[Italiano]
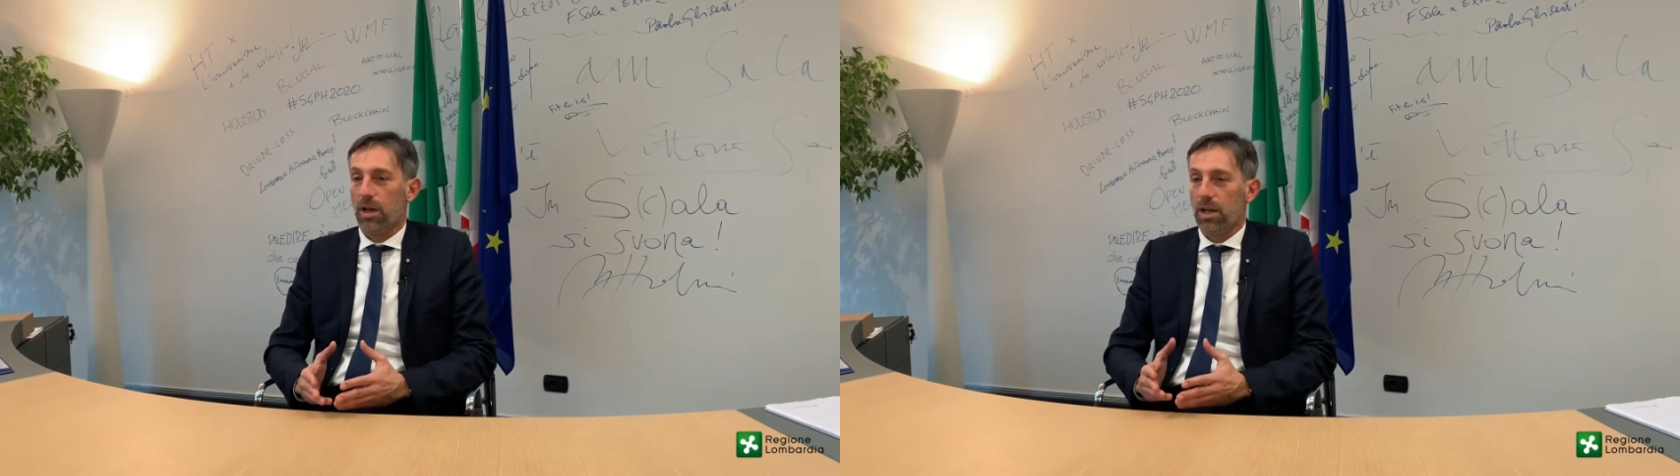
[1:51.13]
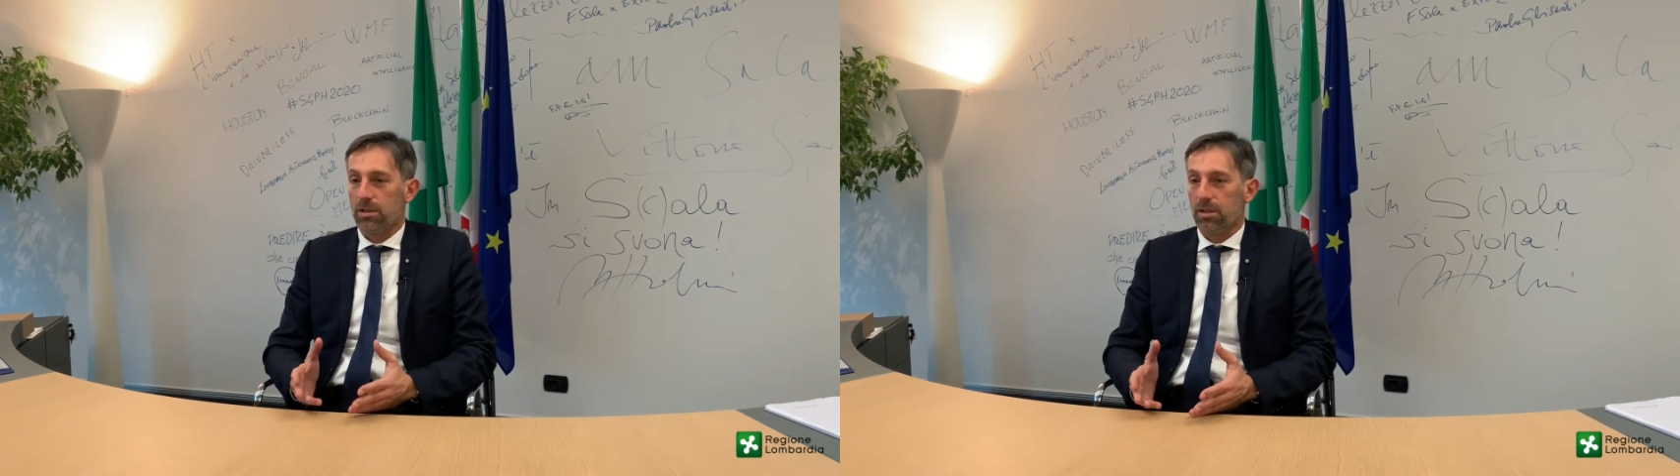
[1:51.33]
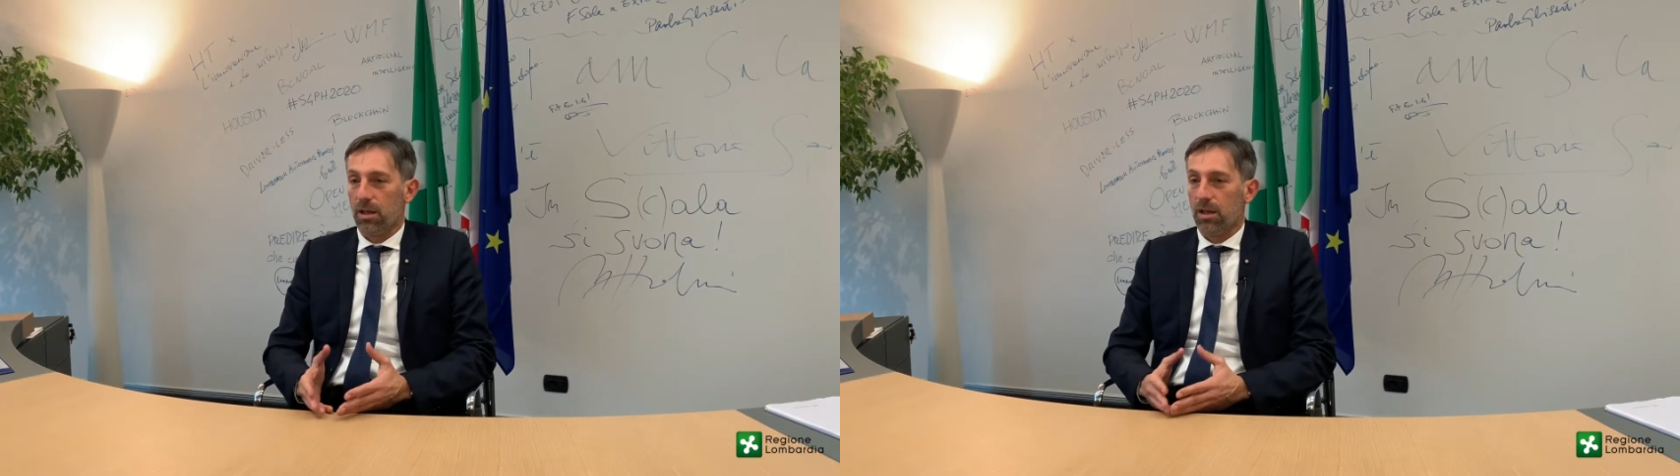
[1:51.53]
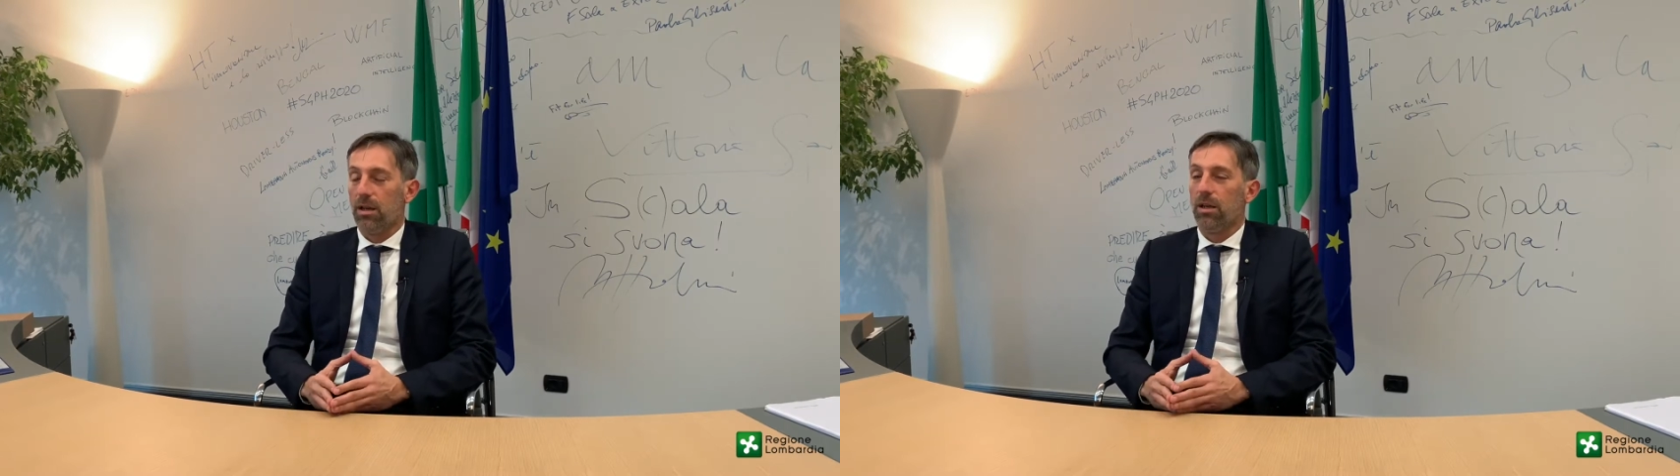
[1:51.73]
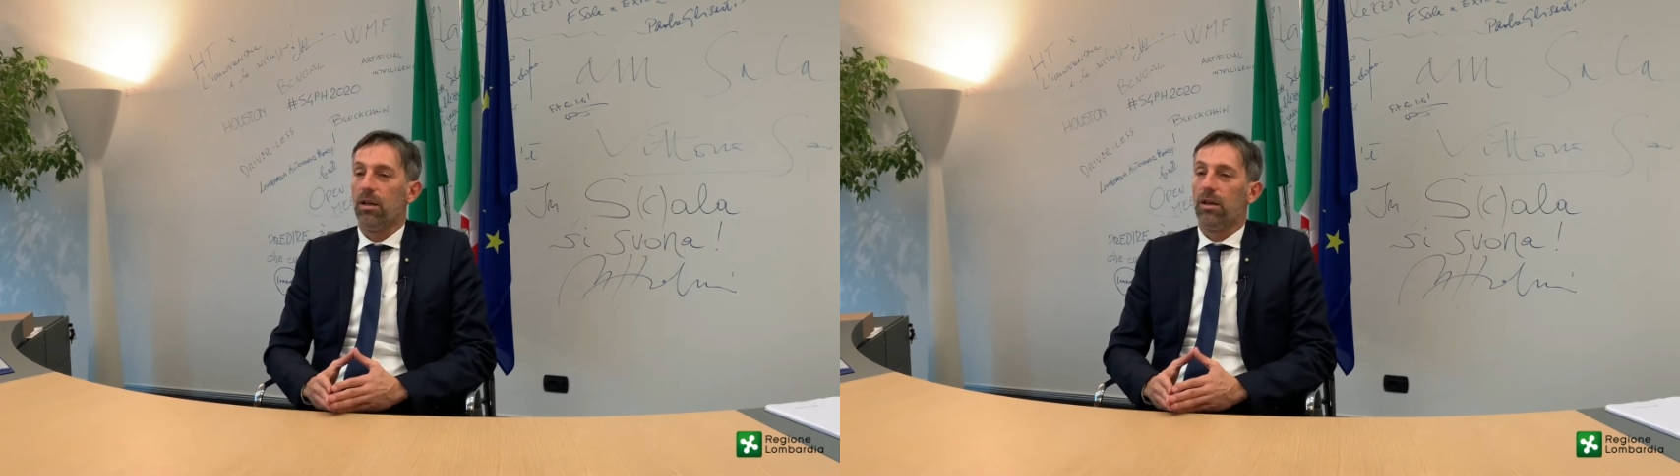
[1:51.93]

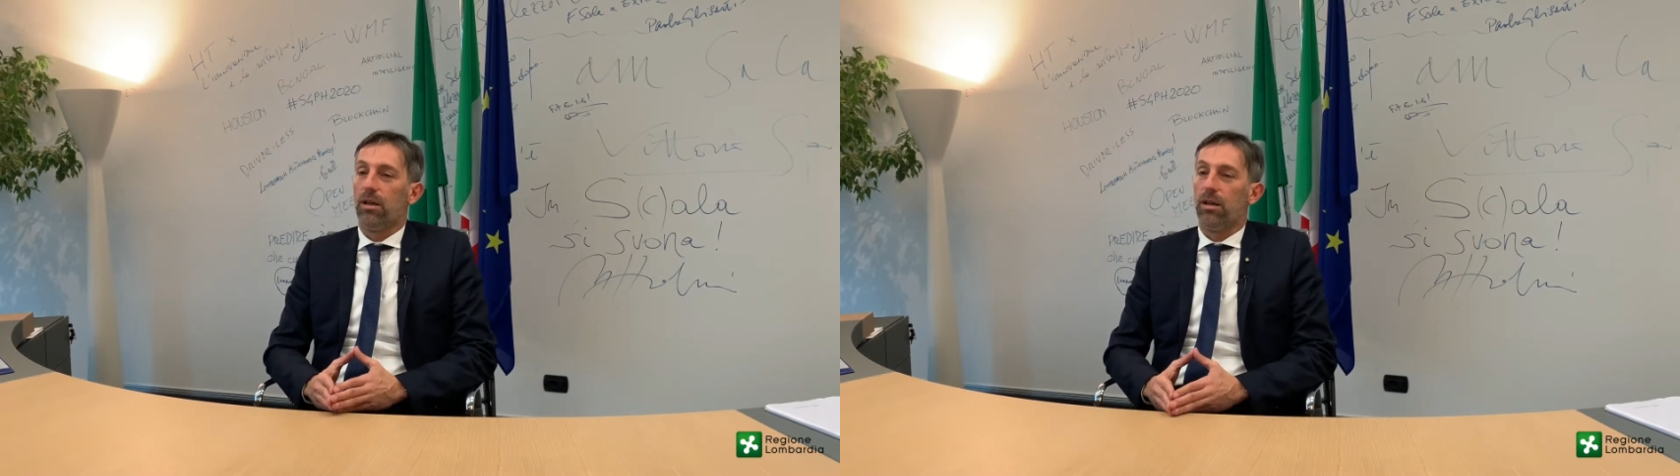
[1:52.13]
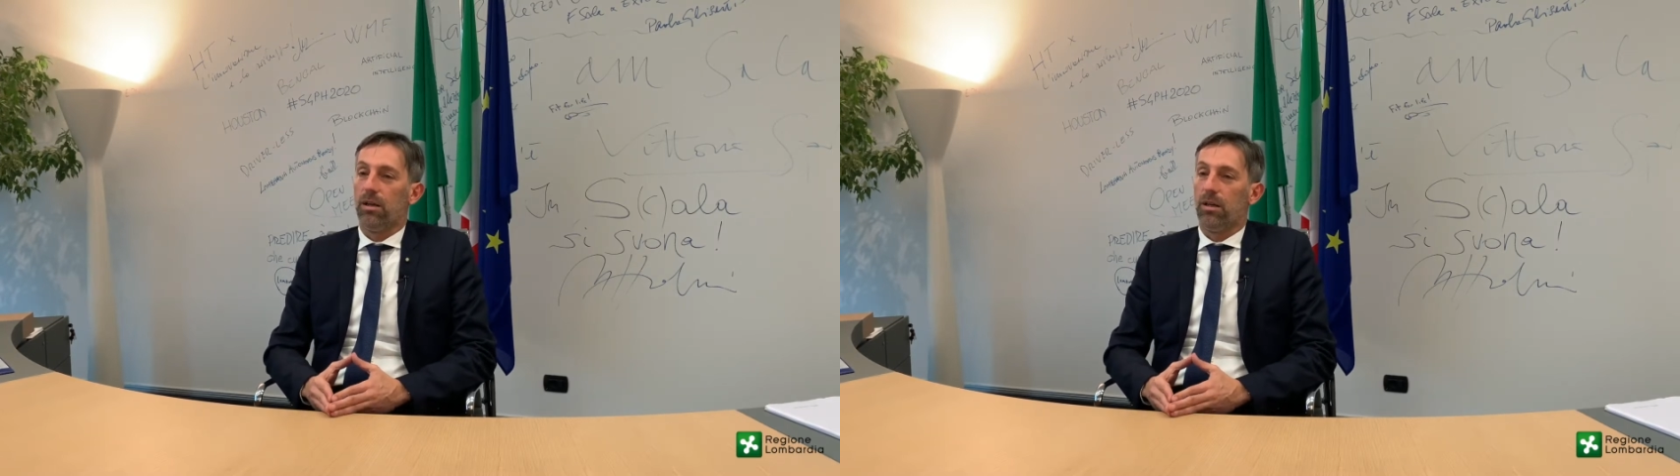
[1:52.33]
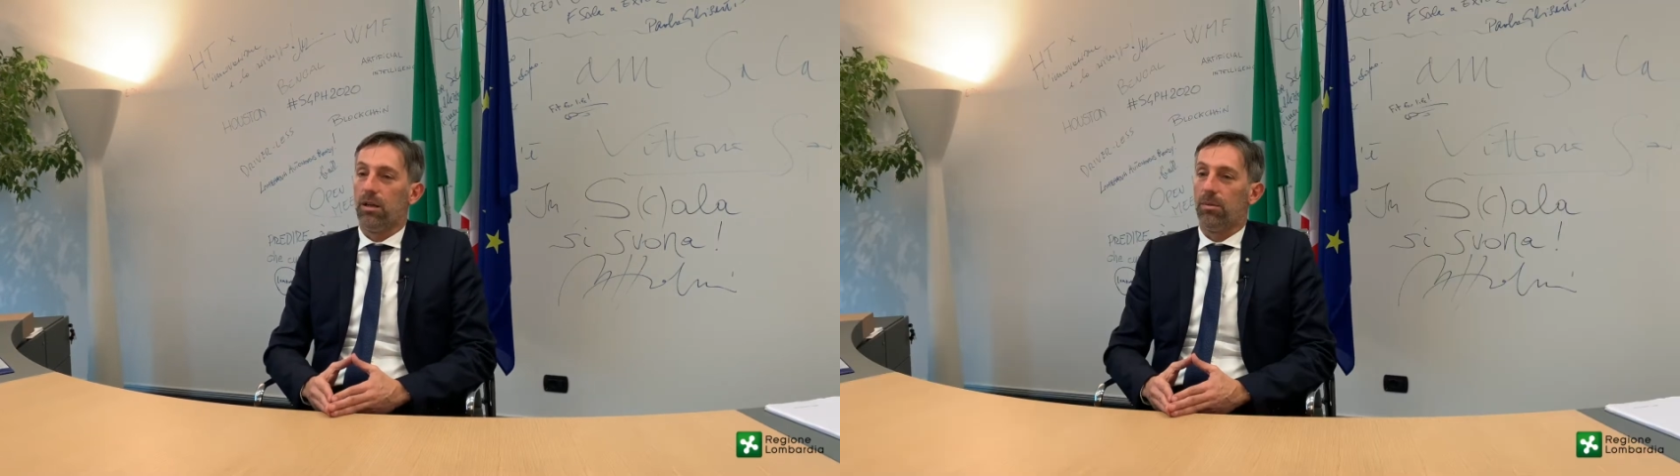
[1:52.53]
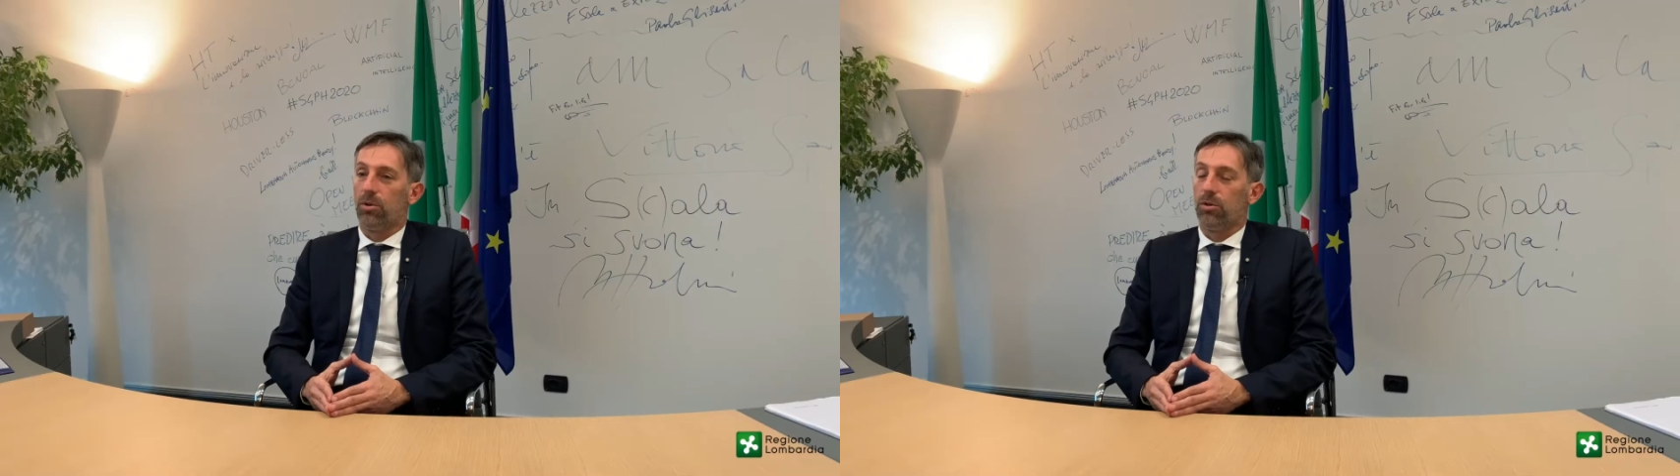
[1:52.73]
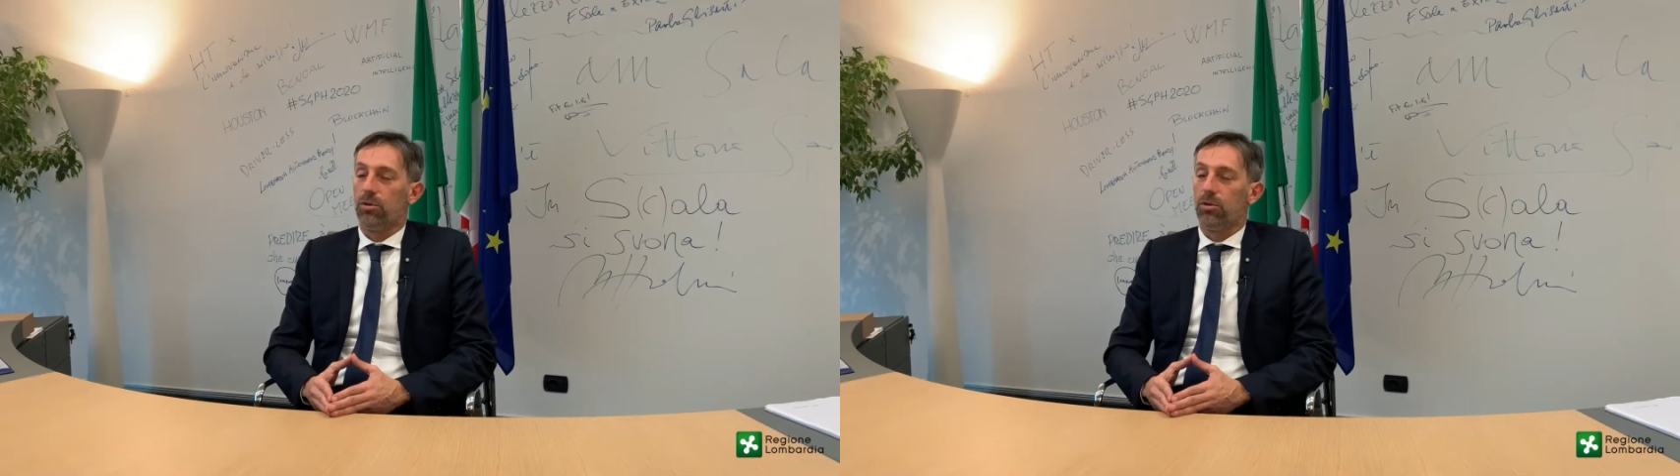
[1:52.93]
essere eh, poi